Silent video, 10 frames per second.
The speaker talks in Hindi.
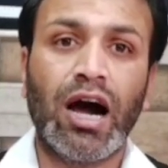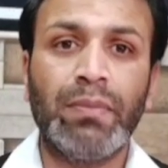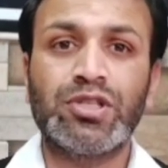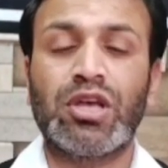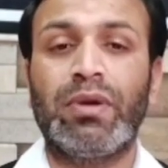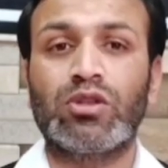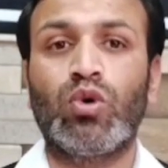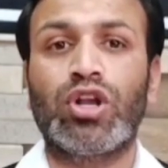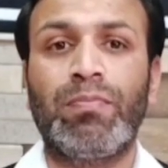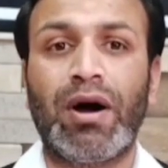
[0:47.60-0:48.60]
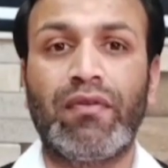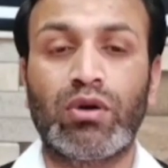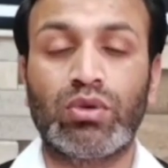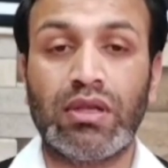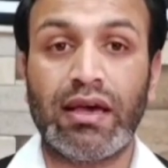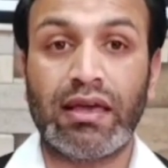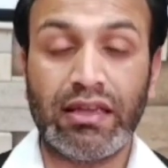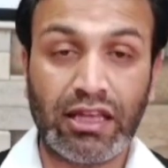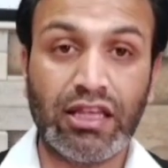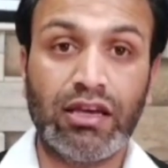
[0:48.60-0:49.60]
अब इसके बाद कोर्ट की पावर होती है कि
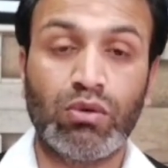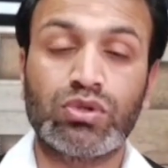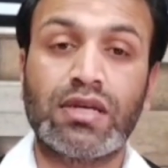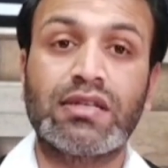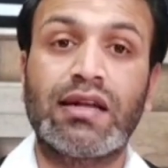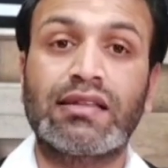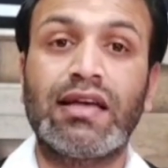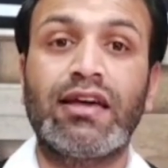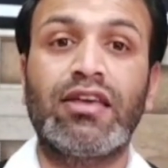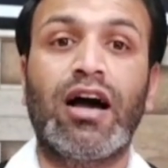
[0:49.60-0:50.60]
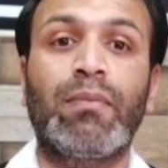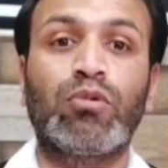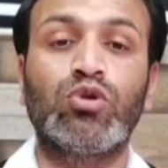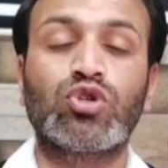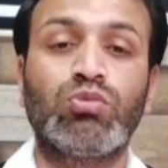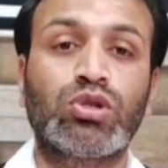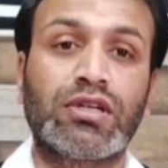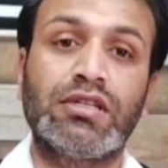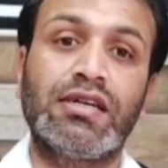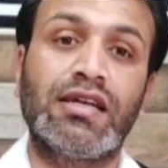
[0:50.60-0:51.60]
यदि उसे ऐसा लगता है कि आपको दोषमुक्त
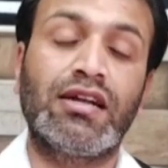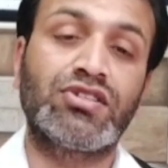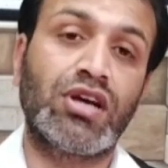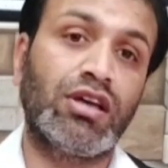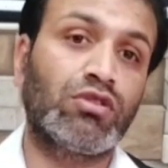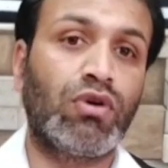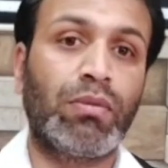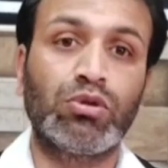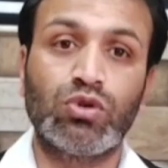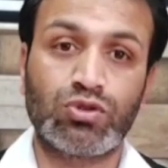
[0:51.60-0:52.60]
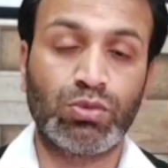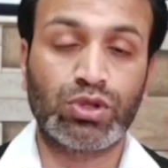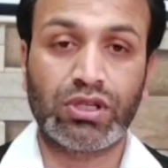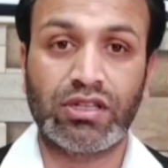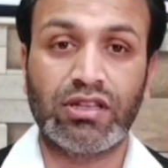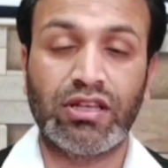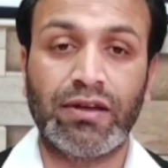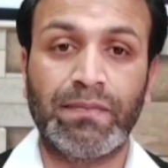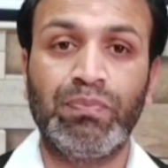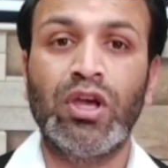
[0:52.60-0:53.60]
कर दिया जाना चाहिए तो आपको दोषमुक्त कर देती
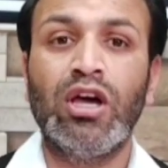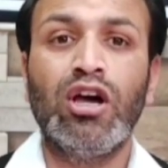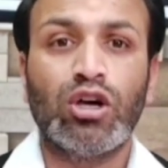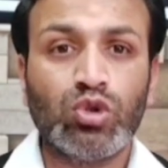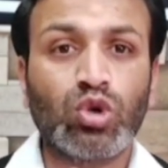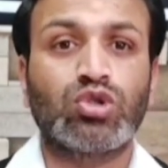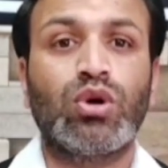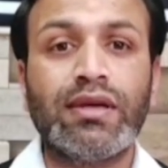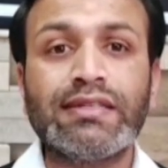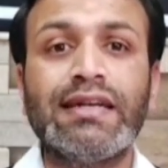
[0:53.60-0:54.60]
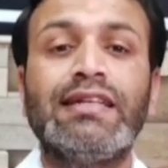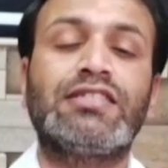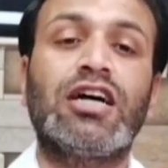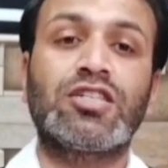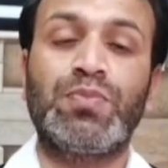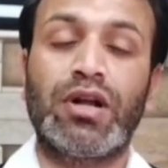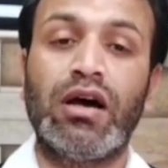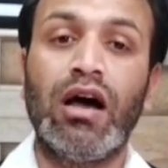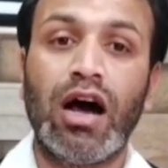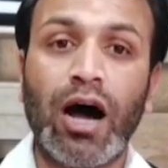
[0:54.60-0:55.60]
है दोस्तों इसी डिस्चार्ज पर
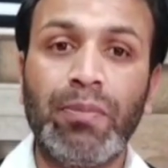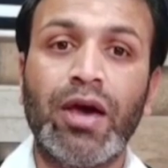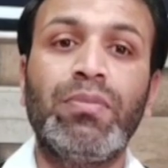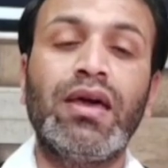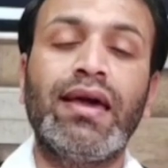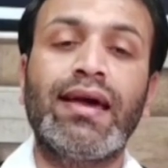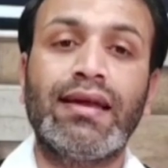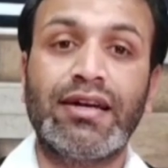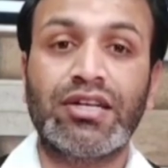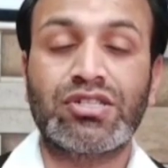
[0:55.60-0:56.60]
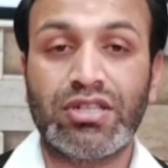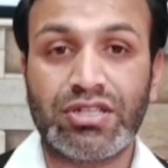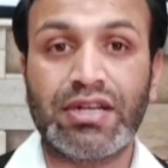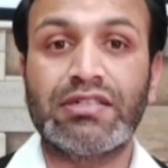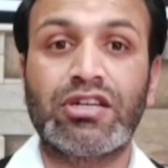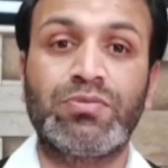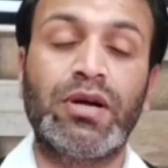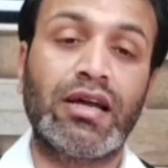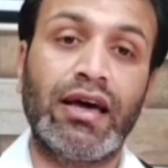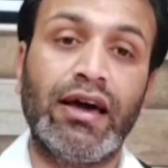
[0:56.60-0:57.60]
अभी अभी एक लेटेस्ट रिसेंट
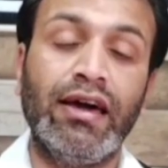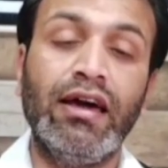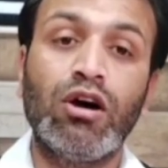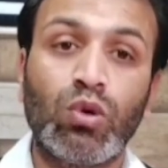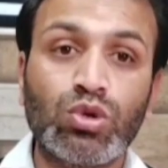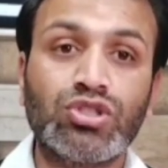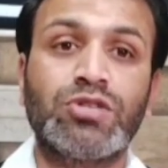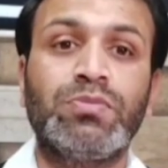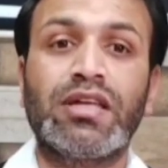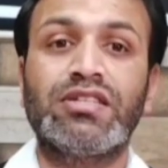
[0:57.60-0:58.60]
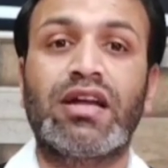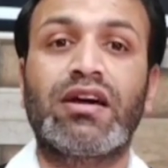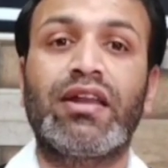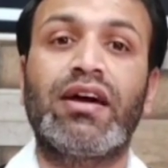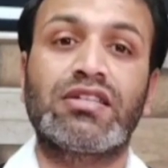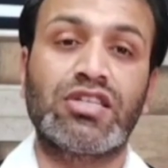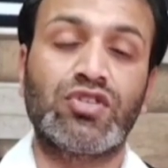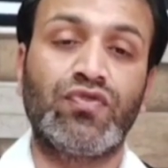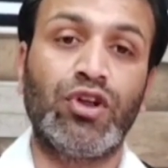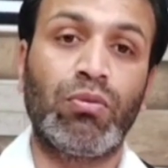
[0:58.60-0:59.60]
जजमेंट आया है उस जजमेंट की जानकारी आज के
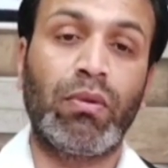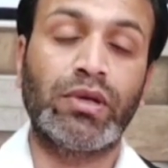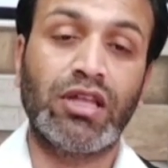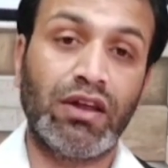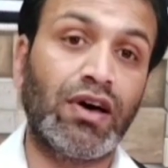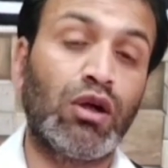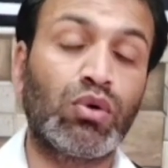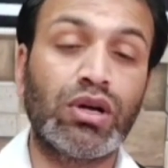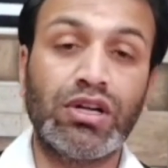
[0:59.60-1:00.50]
इस वीडियो में मैं देने वाला हूं कि